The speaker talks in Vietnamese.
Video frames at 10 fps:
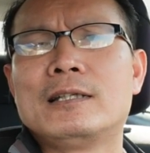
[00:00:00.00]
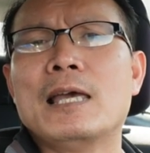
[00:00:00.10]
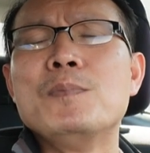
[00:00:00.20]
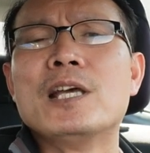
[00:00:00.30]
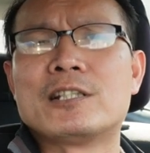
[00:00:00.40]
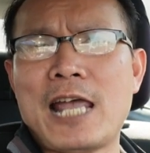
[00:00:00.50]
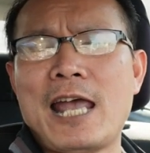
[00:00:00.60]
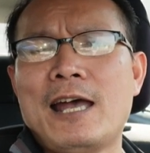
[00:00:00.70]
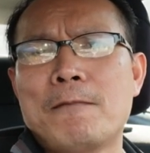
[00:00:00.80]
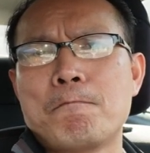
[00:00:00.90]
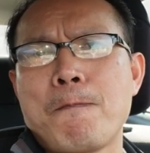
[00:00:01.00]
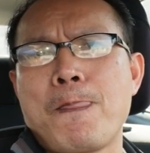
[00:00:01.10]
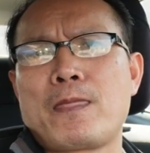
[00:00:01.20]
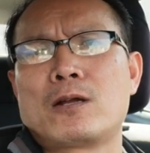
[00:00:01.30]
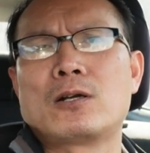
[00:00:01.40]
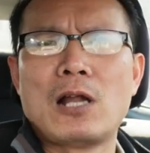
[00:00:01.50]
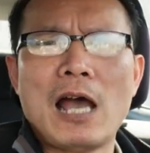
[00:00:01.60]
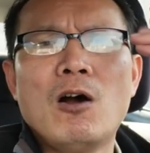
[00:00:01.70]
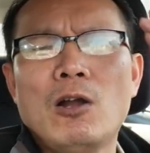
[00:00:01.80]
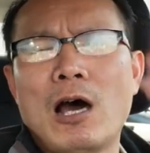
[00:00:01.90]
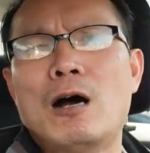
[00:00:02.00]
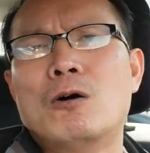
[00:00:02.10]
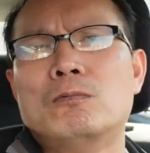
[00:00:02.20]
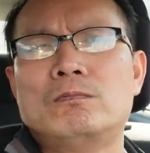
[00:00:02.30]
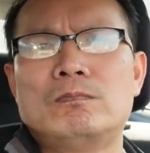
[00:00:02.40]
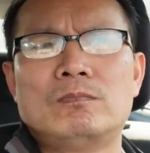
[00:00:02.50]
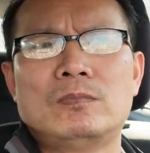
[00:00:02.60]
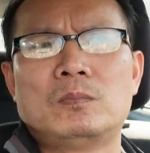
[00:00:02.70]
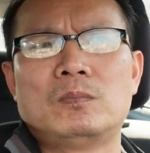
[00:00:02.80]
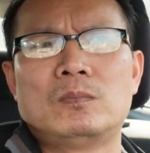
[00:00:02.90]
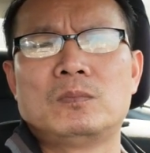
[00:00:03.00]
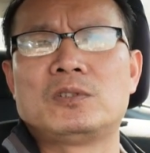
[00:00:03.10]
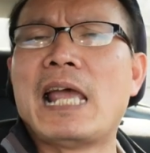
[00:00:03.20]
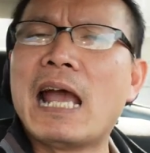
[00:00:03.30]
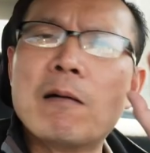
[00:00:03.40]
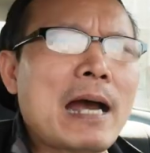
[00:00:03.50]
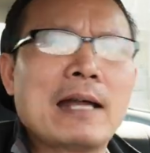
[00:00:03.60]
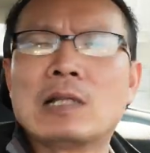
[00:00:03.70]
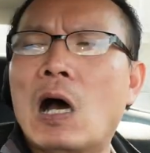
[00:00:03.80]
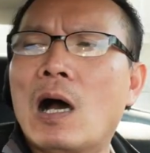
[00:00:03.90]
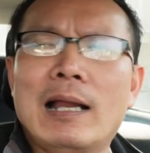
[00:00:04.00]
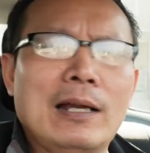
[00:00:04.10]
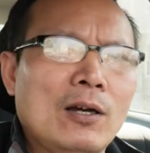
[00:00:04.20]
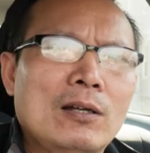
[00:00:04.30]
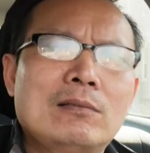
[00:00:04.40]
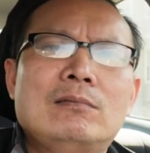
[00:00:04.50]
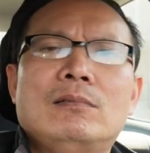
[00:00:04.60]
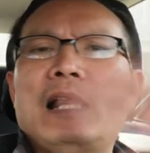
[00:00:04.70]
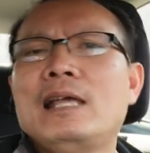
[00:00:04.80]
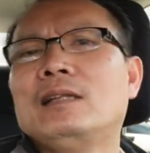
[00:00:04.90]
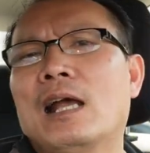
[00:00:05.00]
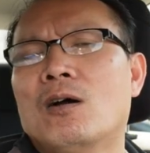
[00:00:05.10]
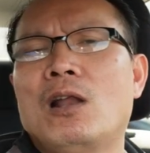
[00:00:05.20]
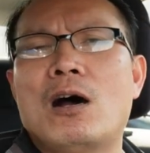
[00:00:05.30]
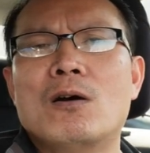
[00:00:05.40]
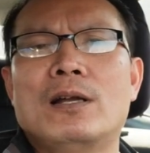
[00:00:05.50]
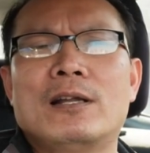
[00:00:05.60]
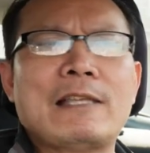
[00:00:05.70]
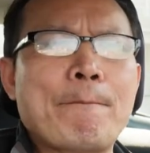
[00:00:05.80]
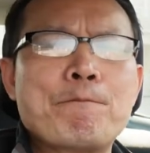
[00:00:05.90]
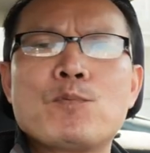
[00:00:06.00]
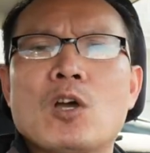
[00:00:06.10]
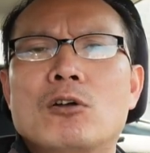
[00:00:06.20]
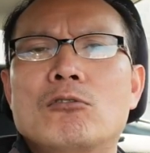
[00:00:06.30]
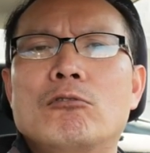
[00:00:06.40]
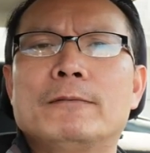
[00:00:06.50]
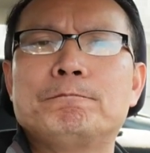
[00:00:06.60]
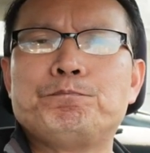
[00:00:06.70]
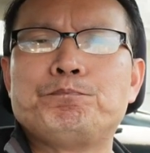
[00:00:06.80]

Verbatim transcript: kiểm duyệt xe nó ăn hối lộ xe không an toàn à nó lấy tiền hối lộ là nó chấm cho luôn à